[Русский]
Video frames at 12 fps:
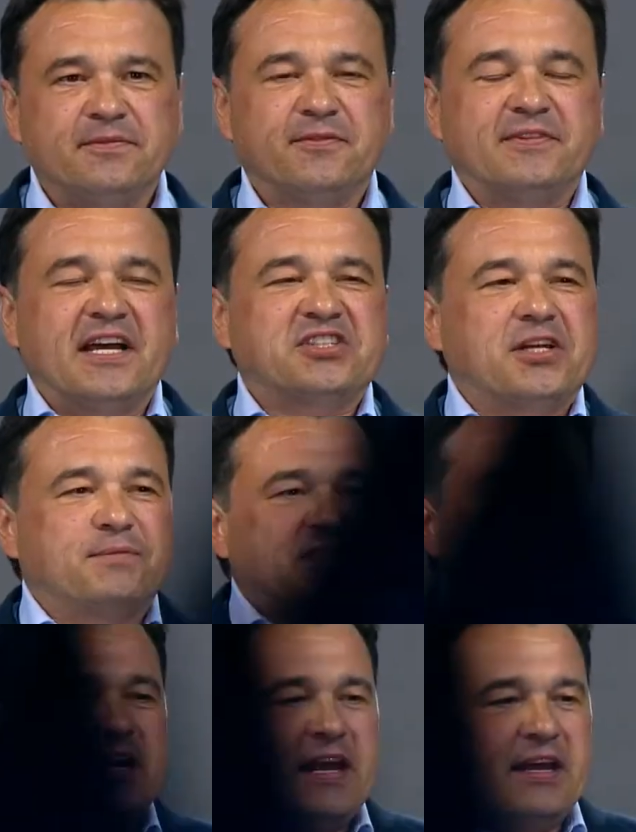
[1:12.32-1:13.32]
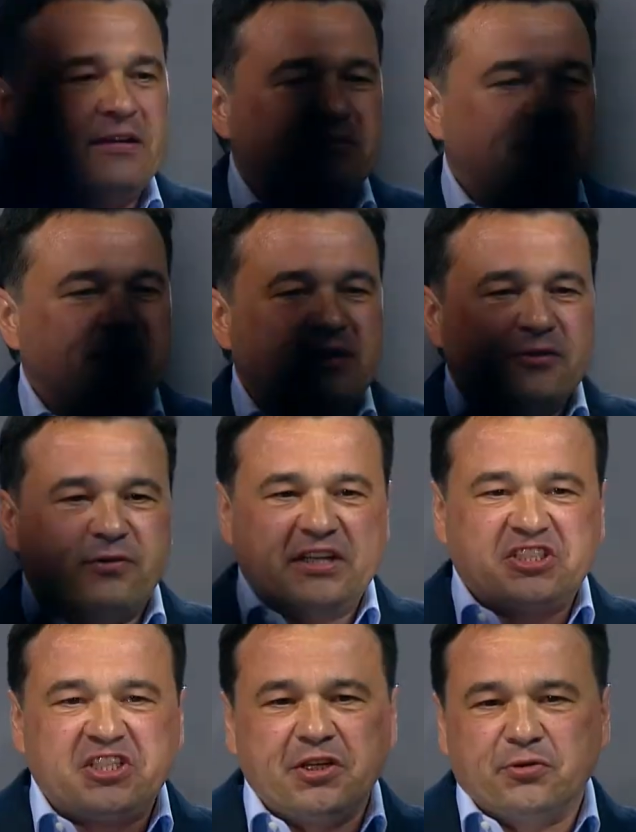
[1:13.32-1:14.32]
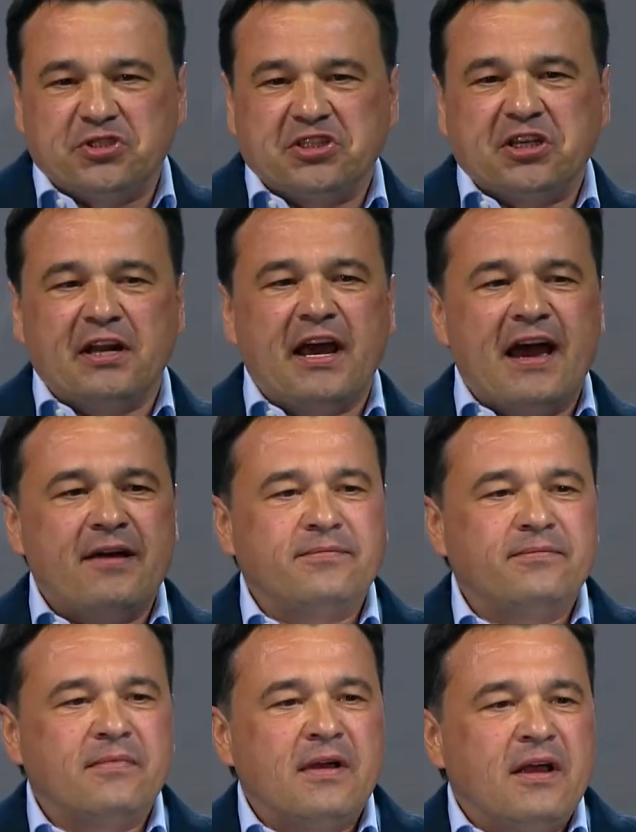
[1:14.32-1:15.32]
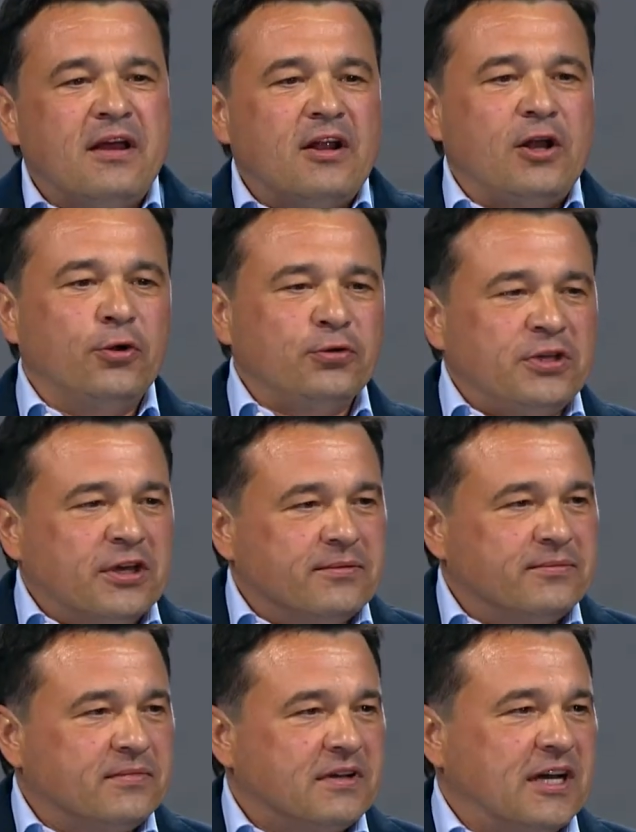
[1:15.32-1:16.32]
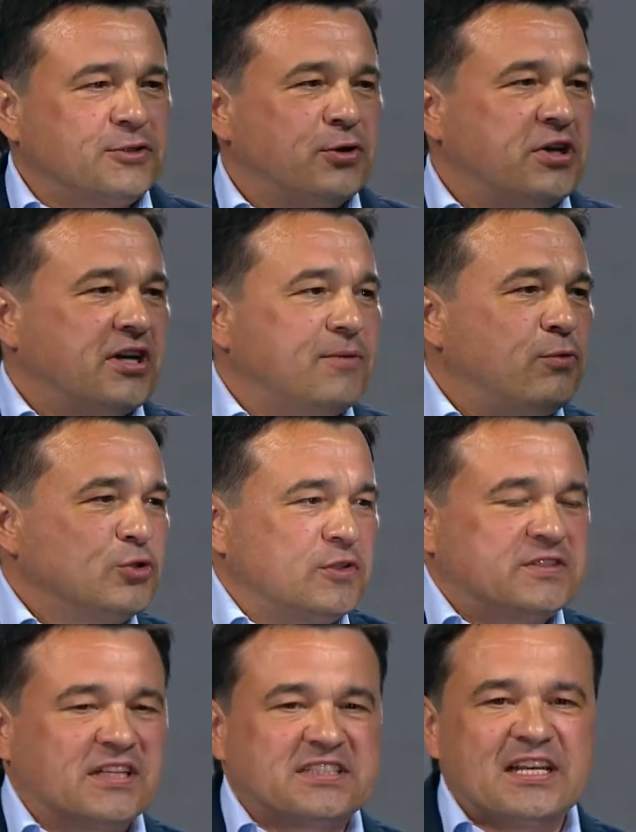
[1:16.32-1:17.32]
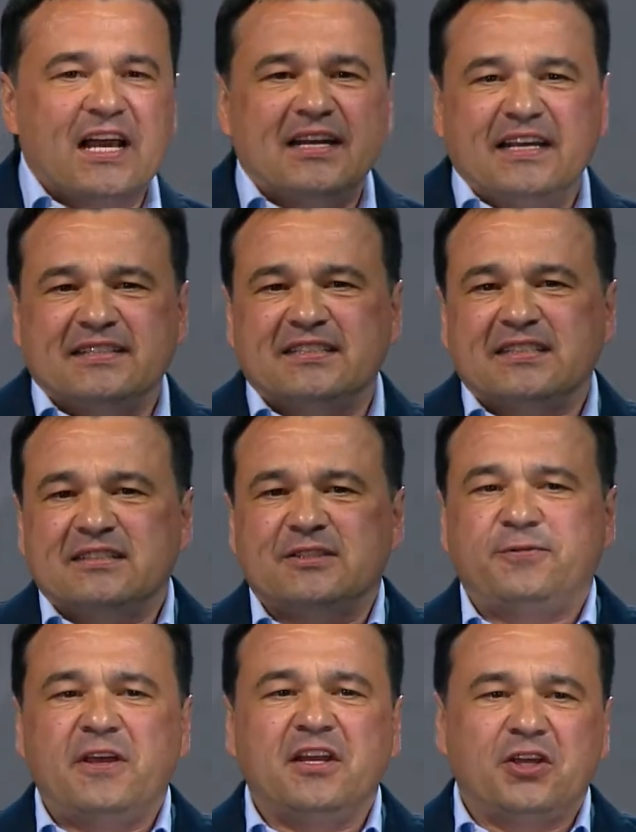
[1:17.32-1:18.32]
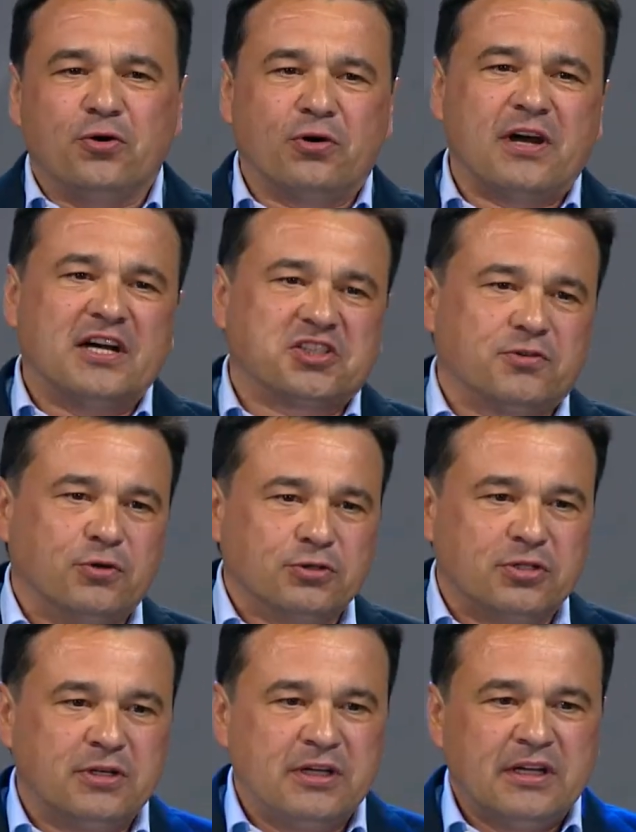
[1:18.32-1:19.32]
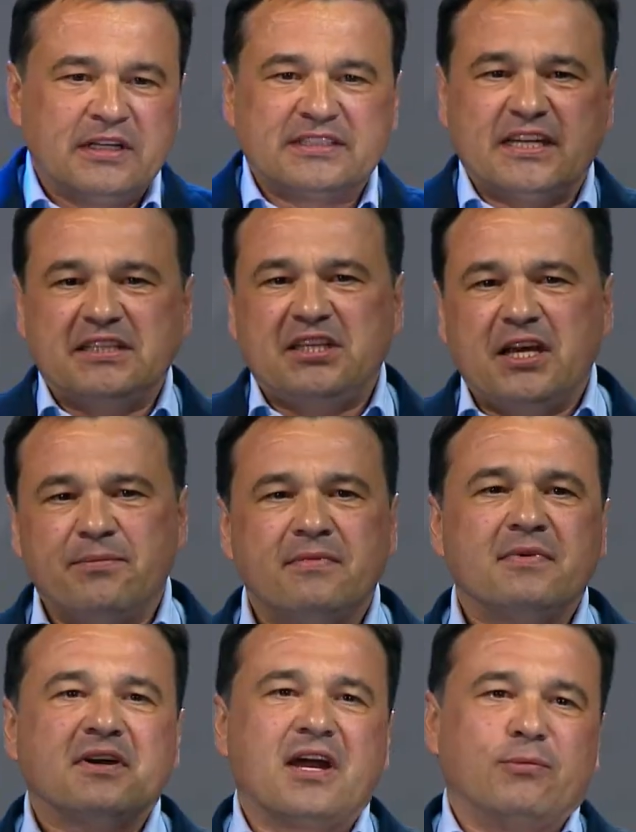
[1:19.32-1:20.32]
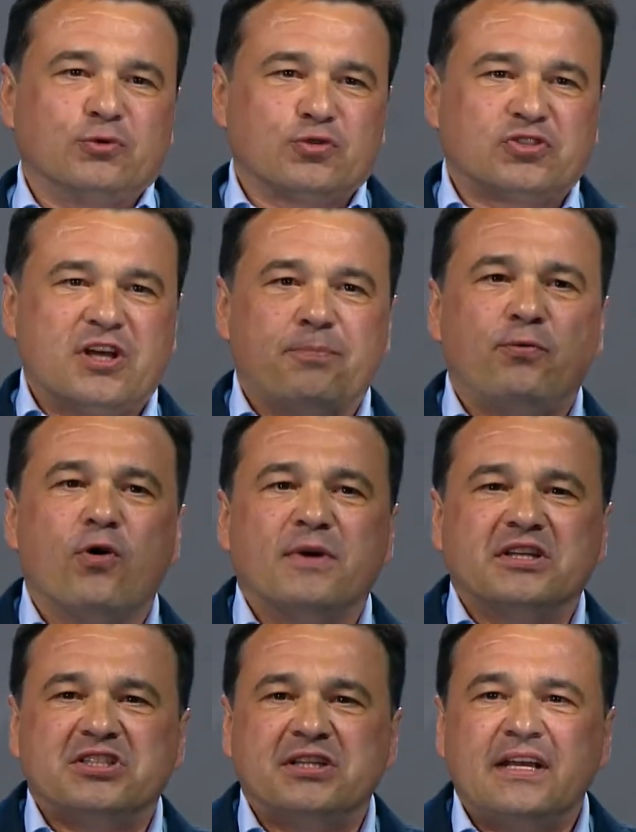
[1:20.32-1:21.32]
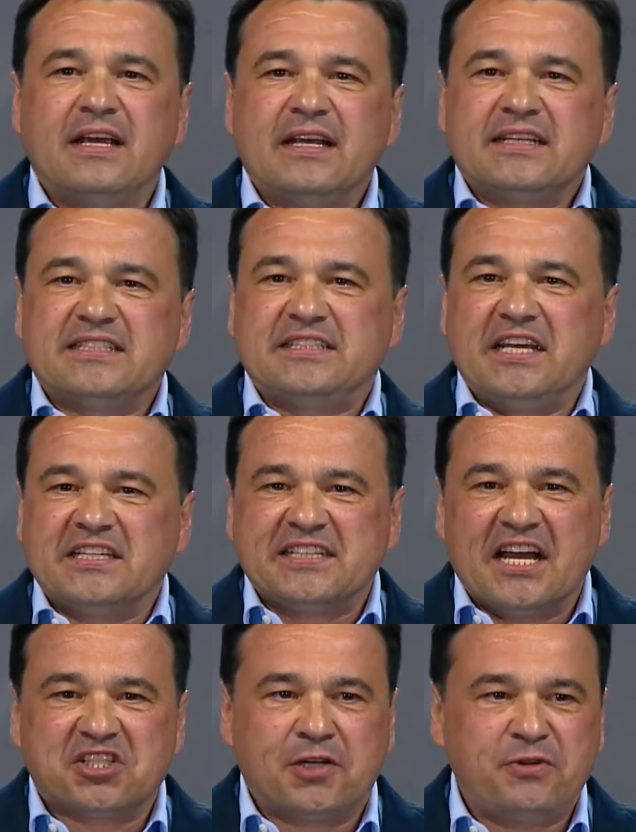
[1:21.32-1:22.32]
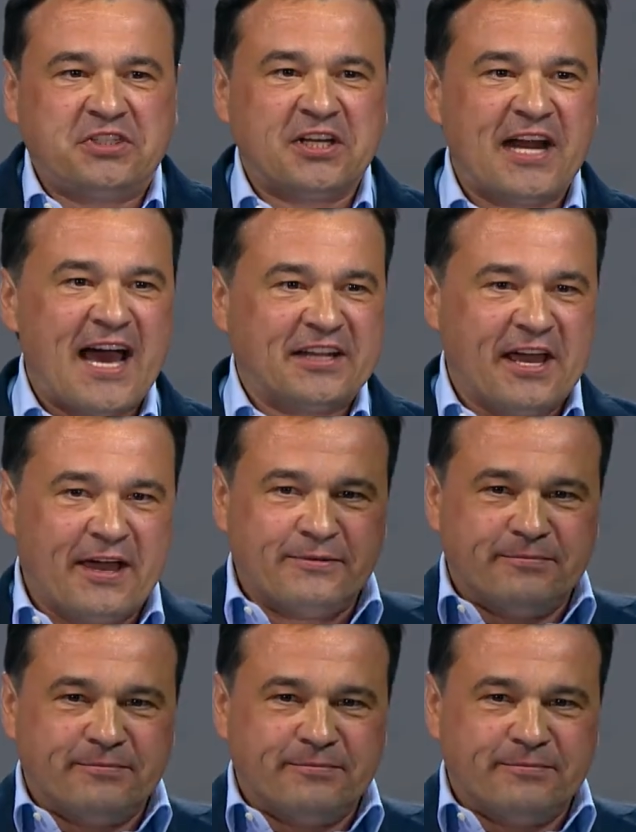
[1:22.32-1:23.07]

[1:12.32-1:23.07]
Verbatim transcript: В нашем зале врачи, учителя, люди, которые работают в социальной сфере и ухаживают – за тем, кому нужна помощь. Здесь наши ветераны.